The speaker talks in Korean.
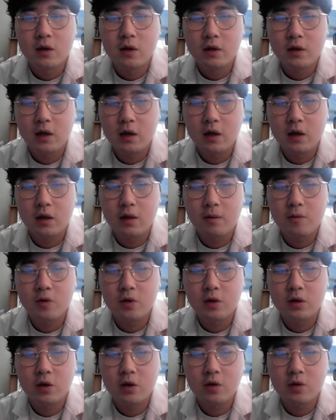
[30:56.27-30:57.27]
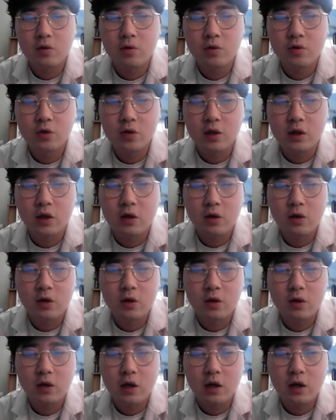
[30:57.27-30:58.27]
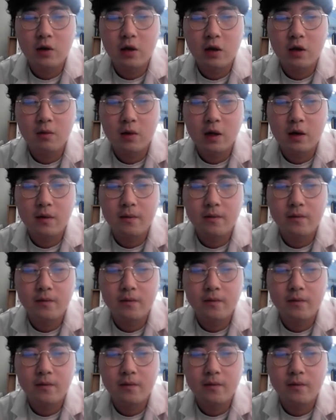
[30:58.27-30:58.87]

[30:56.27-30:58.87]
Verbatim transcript: 네, 대표적 천적 곤충은 이렇게 나와 있습니다.